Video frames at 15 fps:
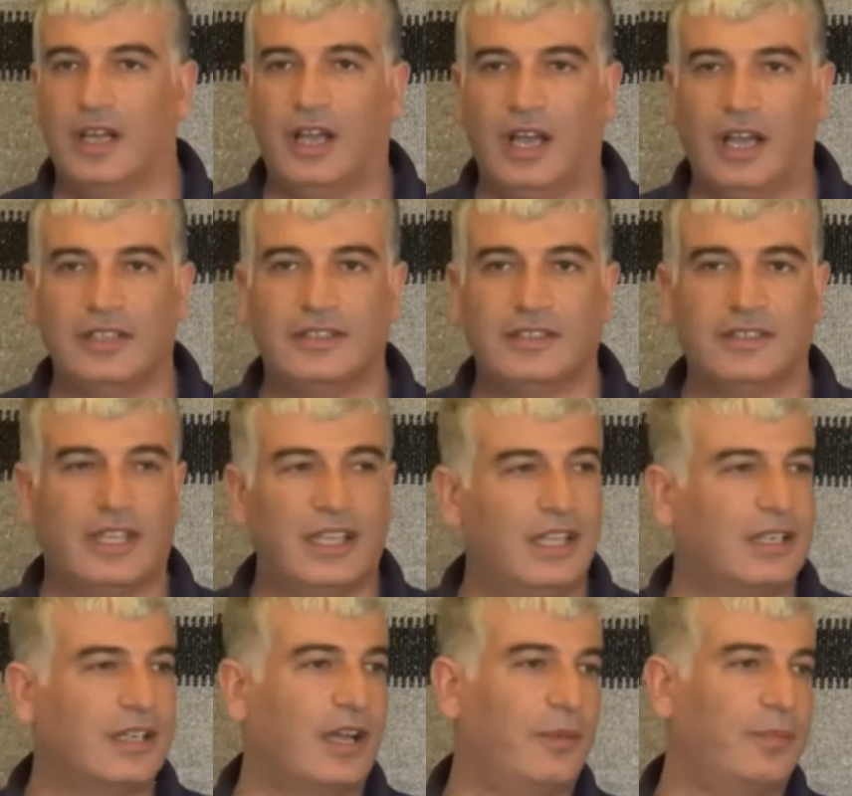Aydın'da
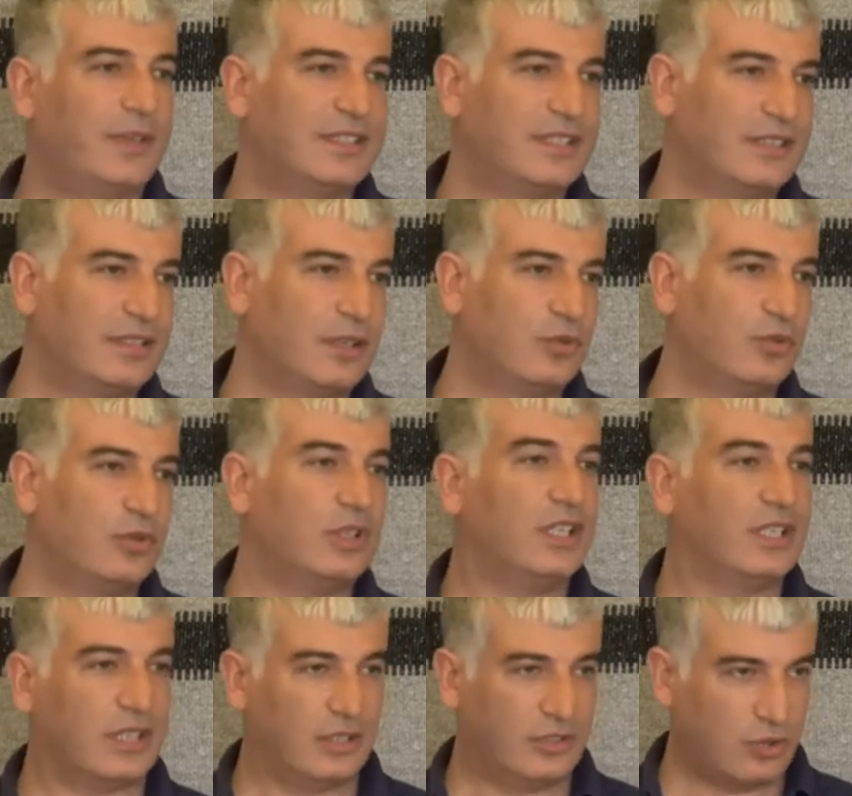ilk KPSS,
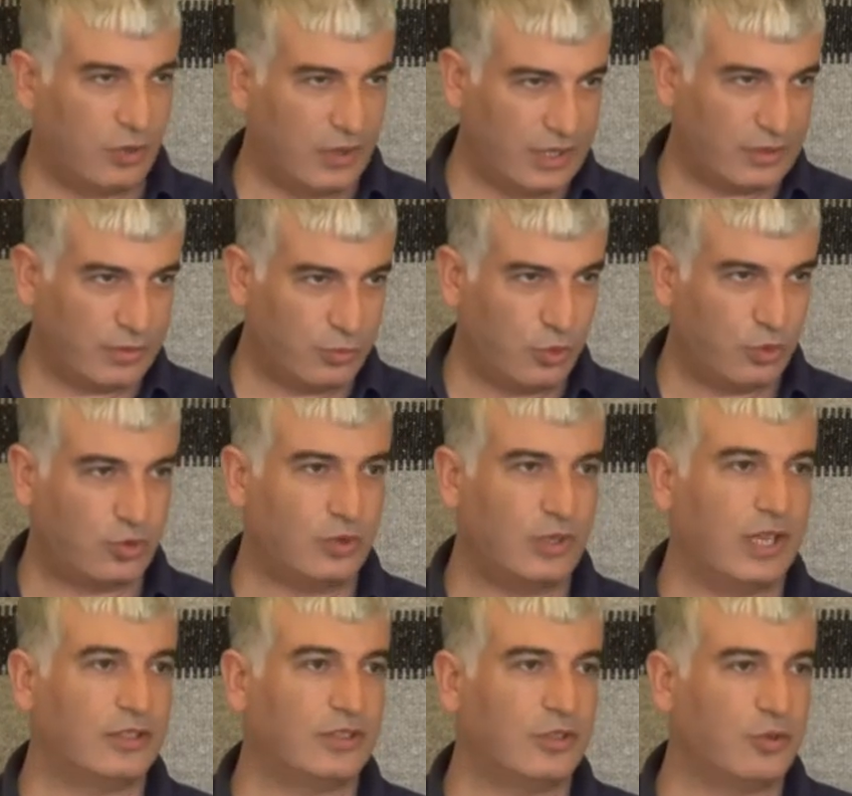ilk açık öğretim kursunu
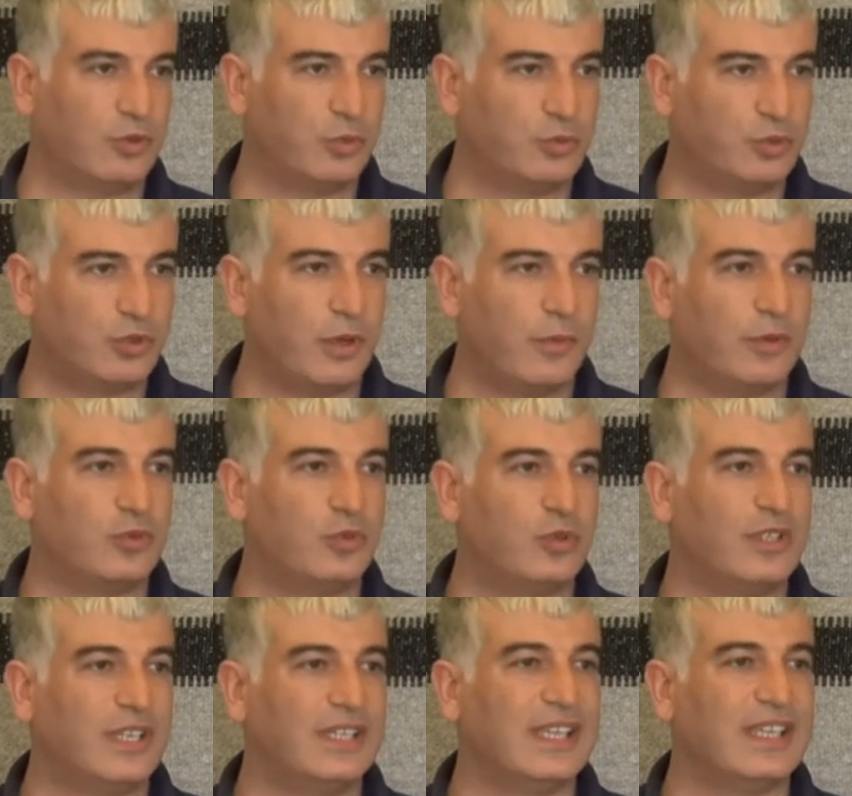Aydın'a kurmuştuk ama
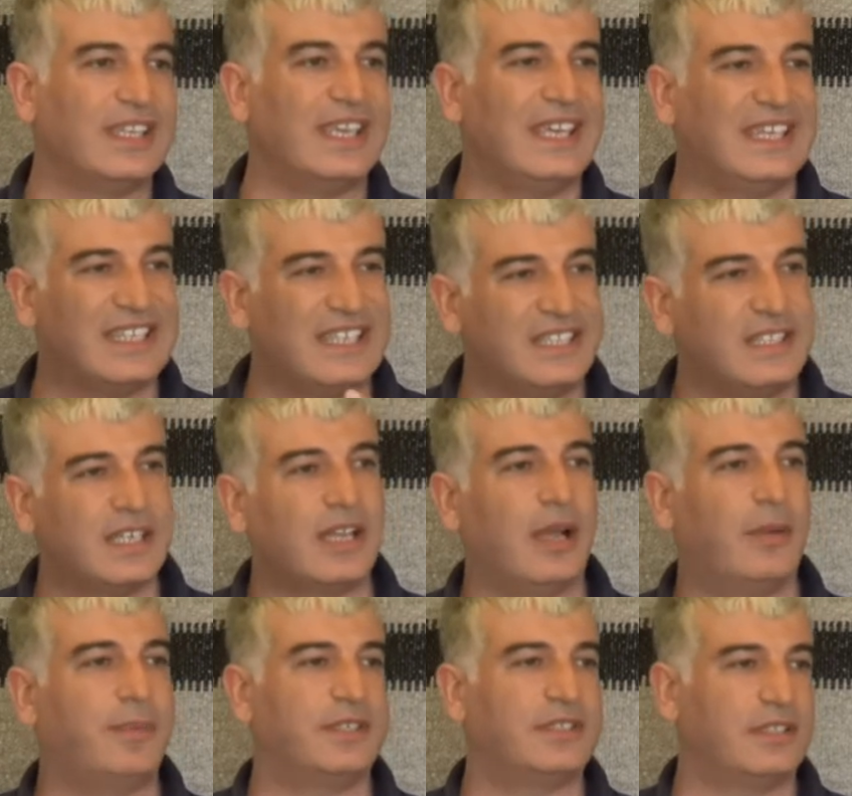Türkiye'deki ikinci
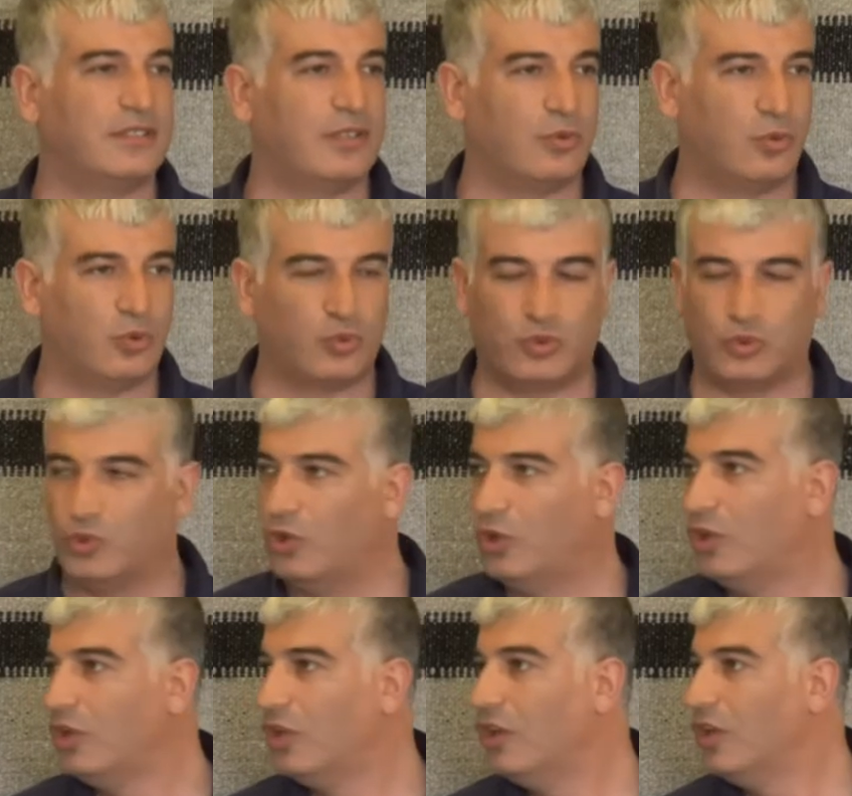KPSS kursunu
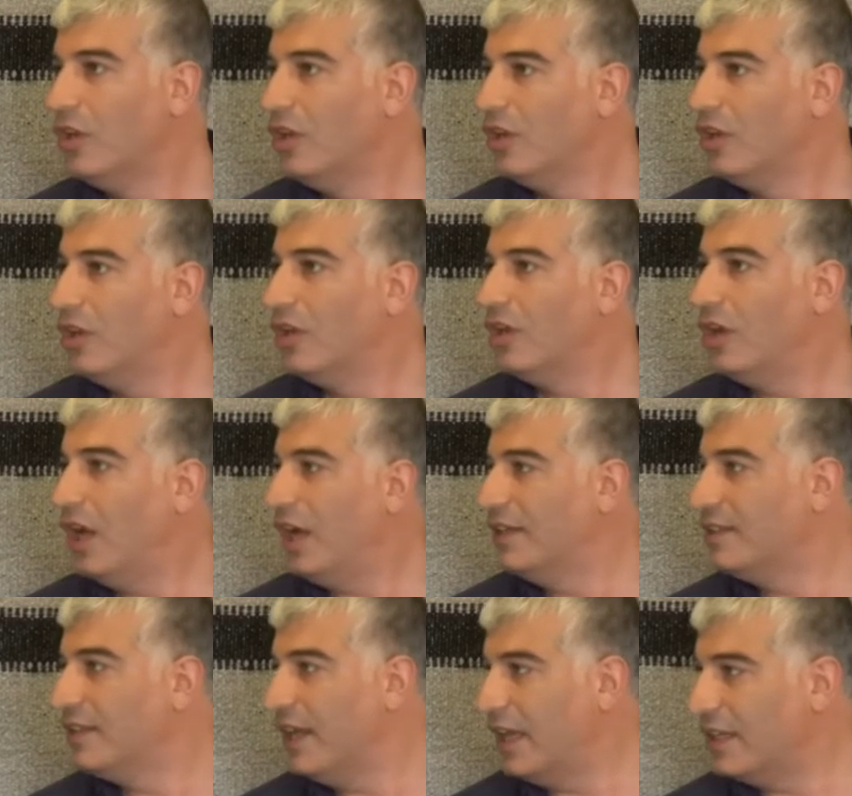e,
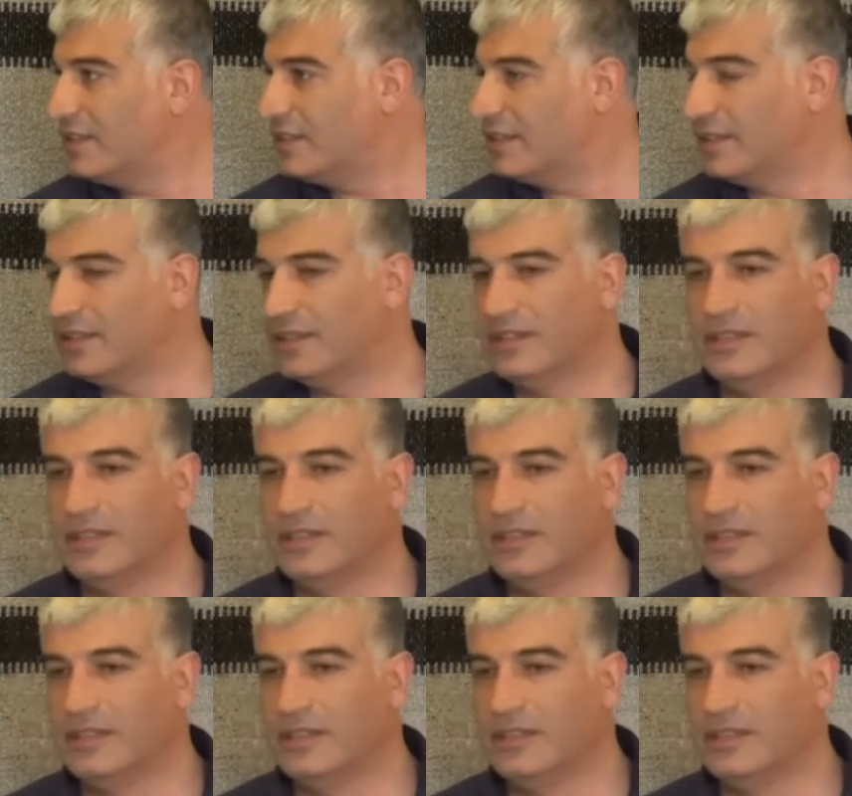Aydın'a açtık.